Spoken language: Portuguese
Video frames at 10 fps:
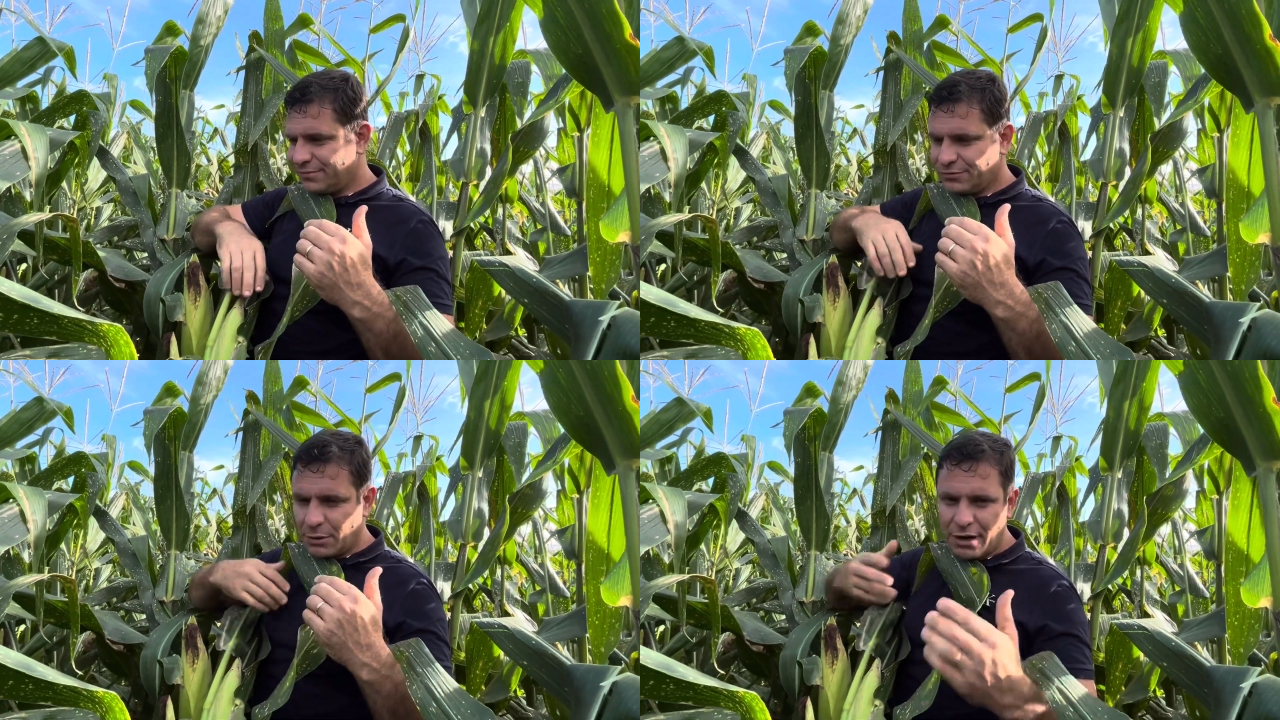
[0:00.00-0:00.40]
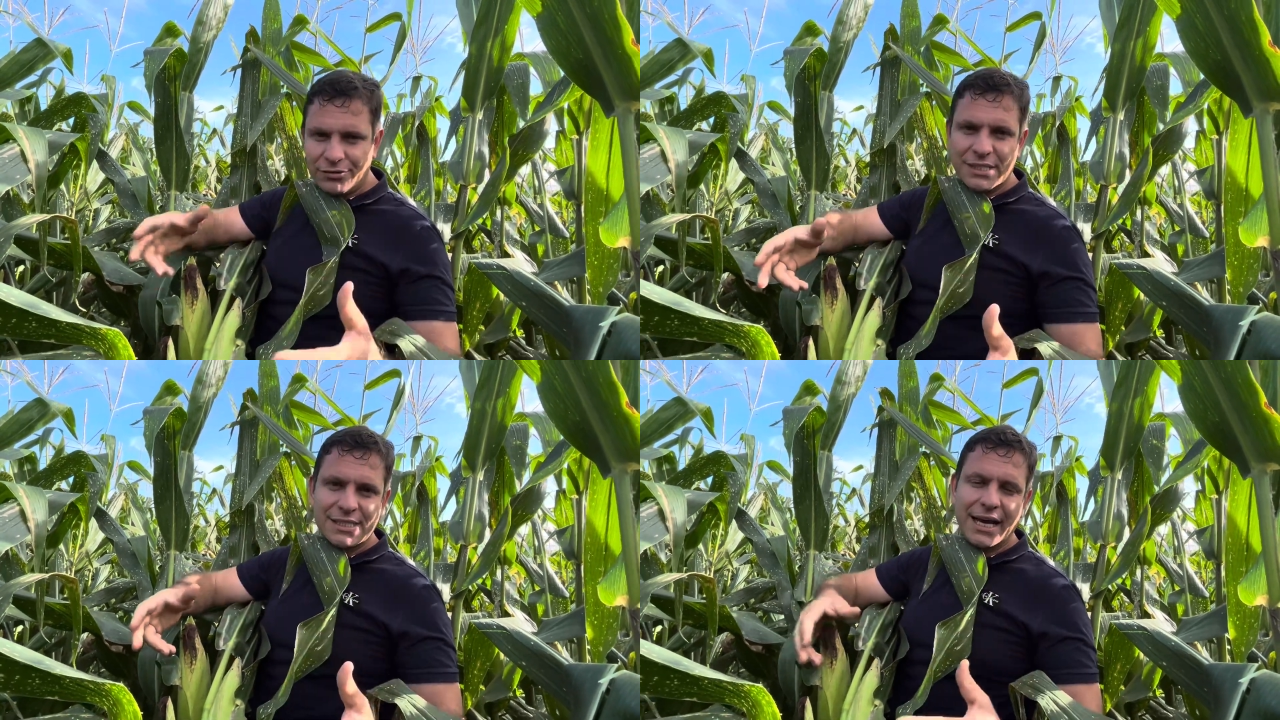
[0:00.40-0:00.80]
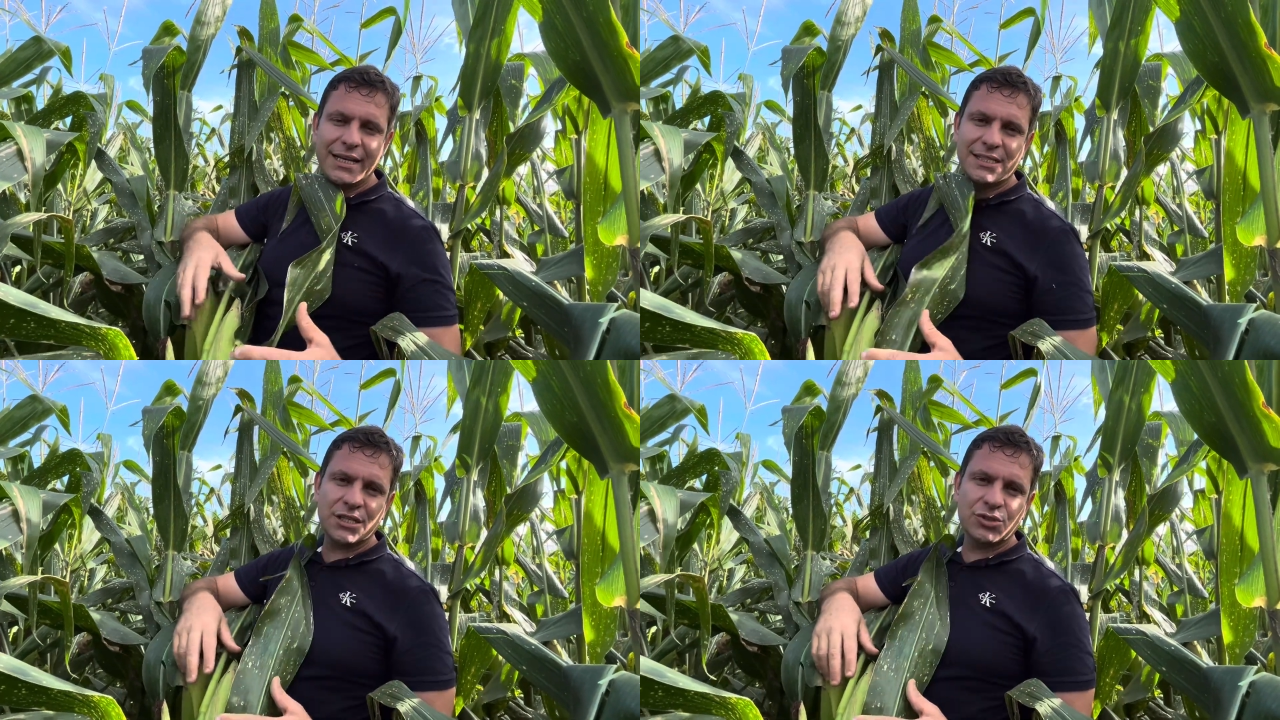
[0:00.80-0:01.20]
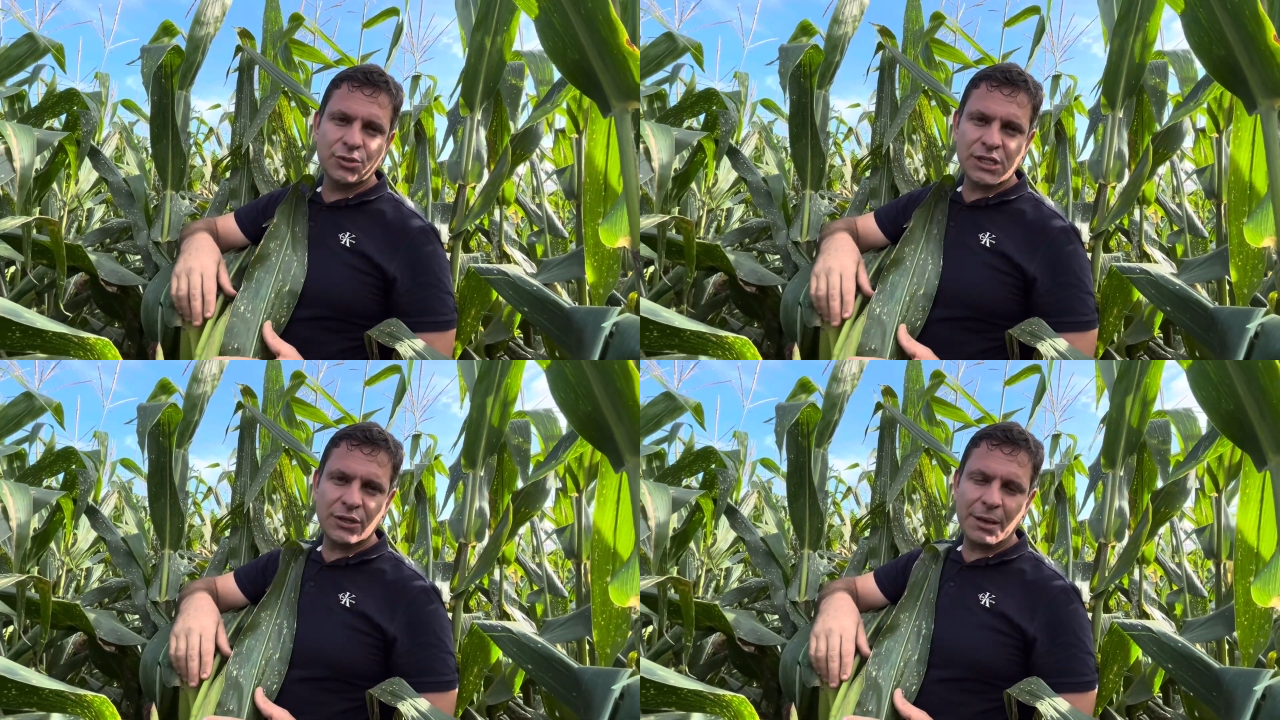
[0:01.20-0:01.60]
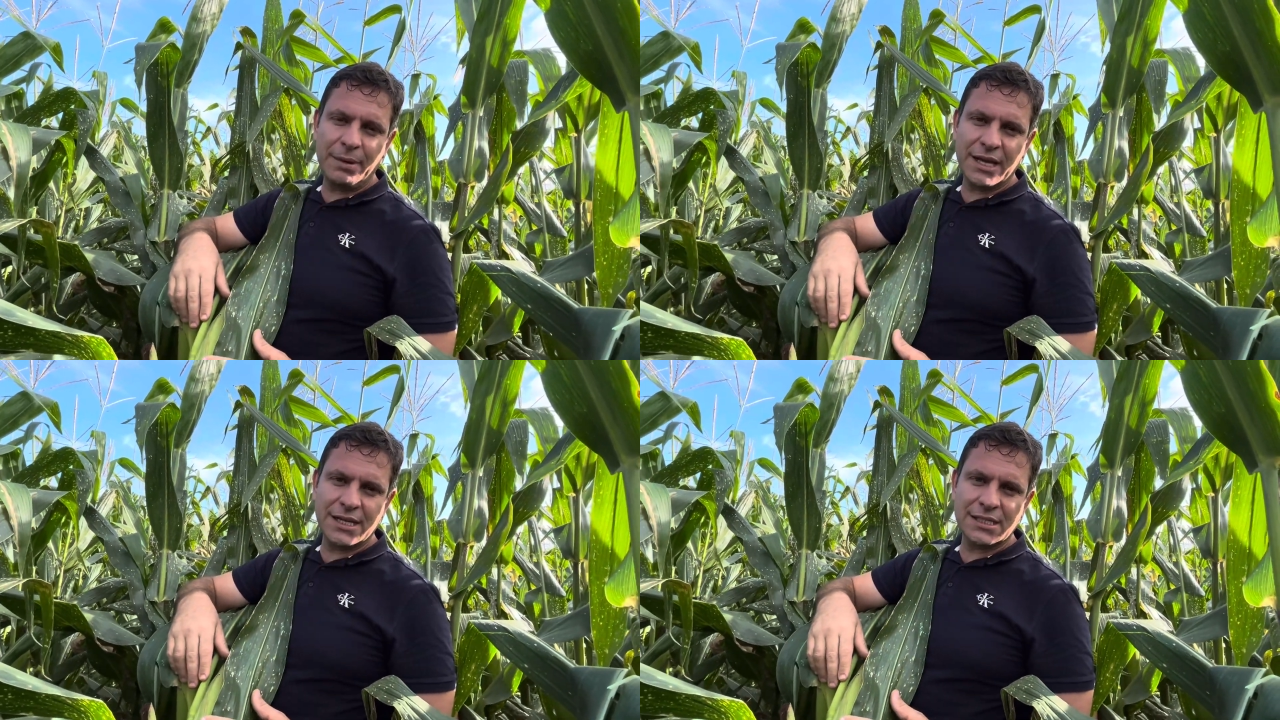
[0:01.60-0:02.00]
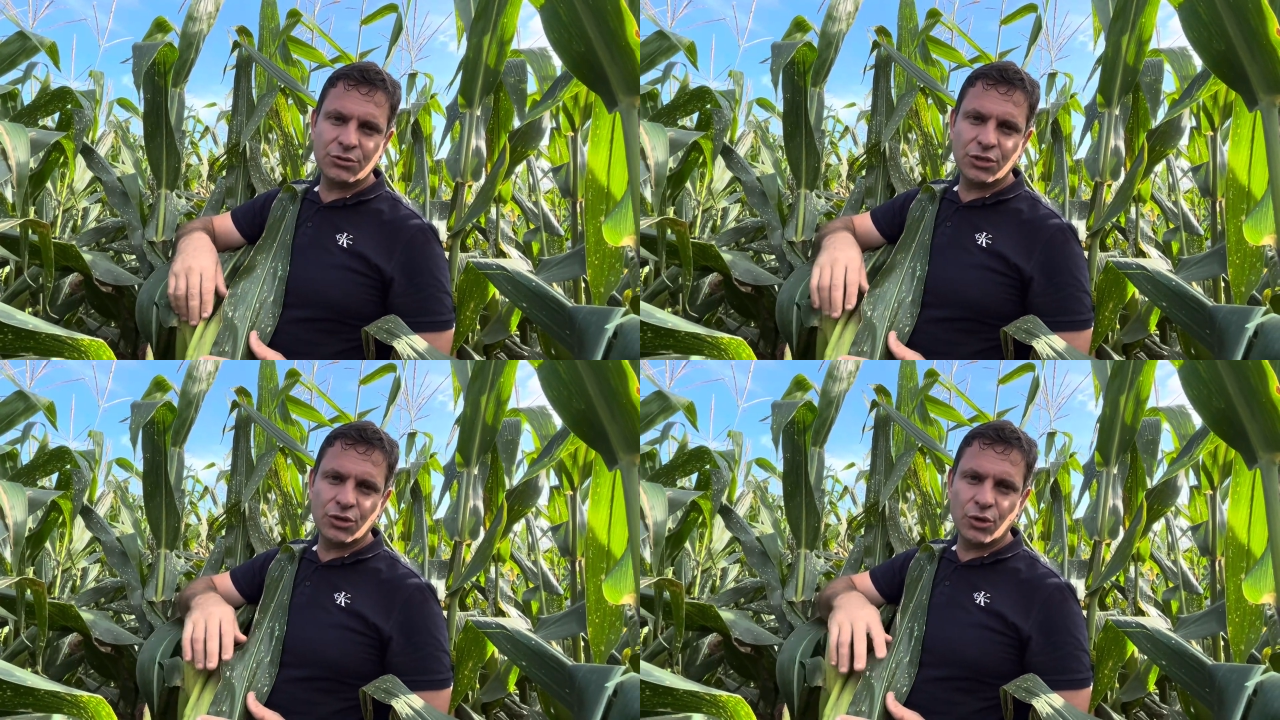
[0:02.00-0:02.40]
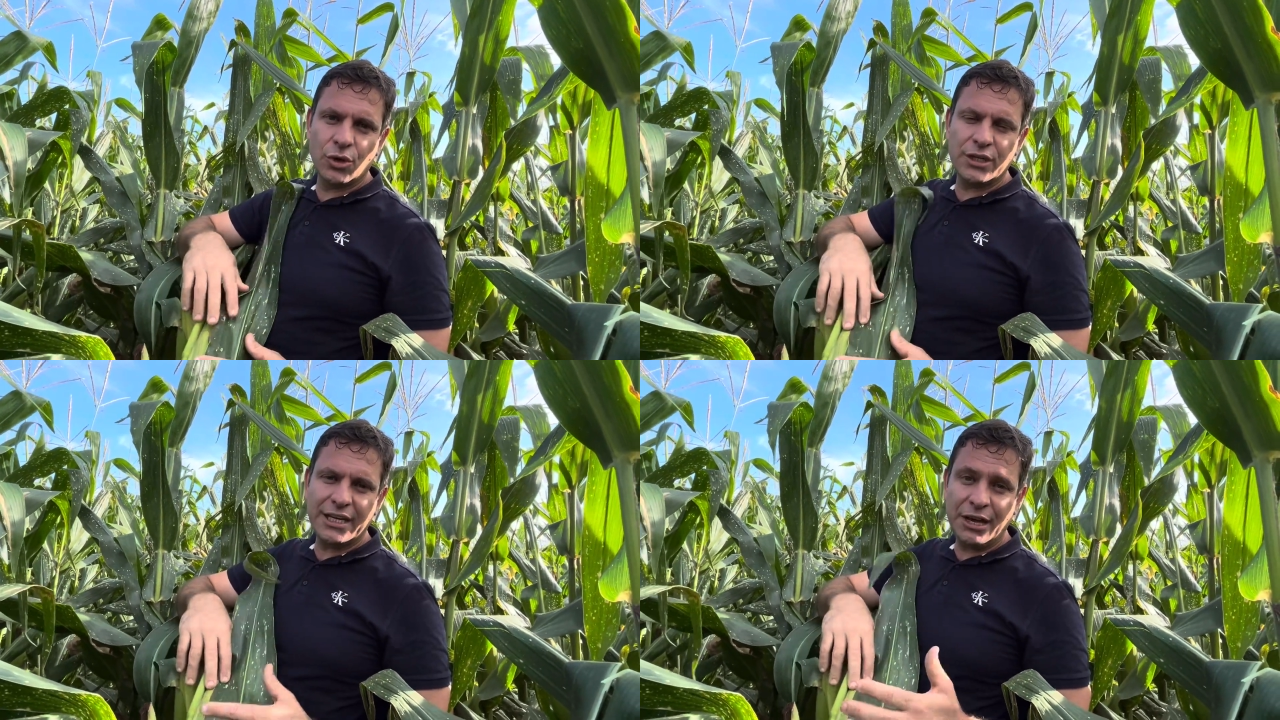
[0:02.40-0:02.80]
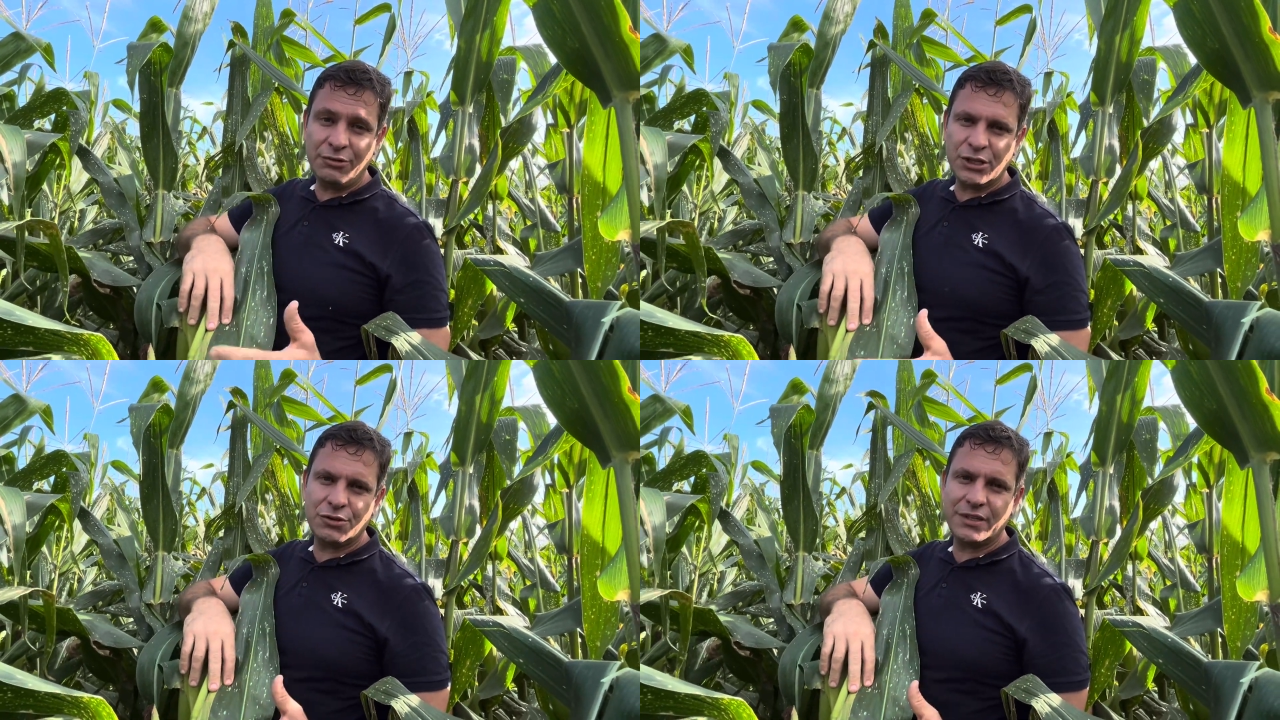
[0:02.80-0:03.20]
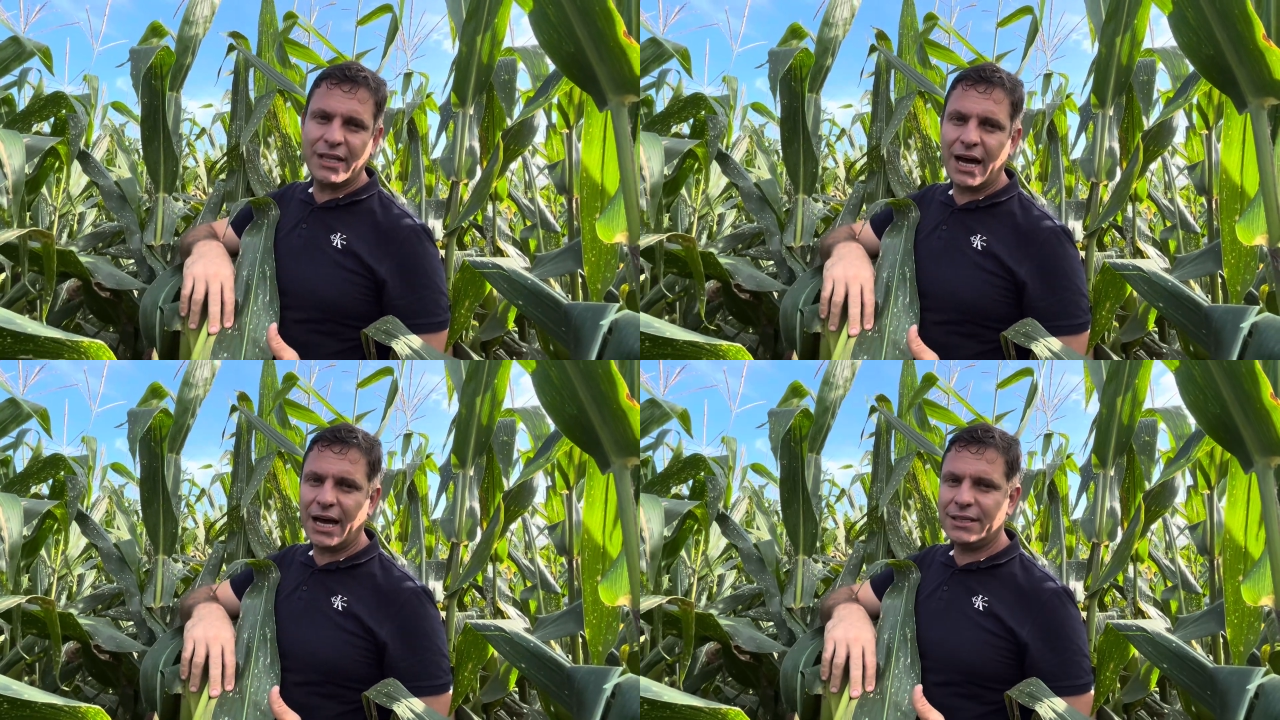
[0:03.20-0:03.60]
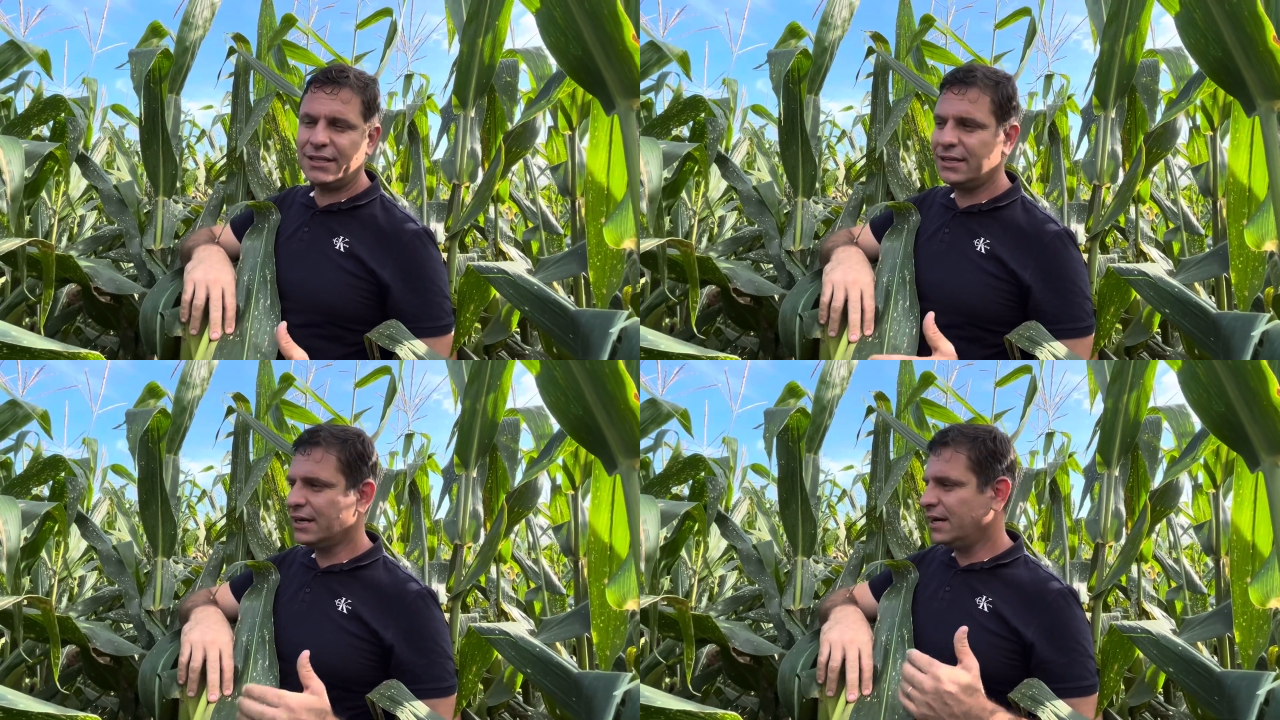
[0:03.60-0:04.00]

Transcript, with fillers: Vamos avançar nessa discussão da aplicação de drone, da efetividade.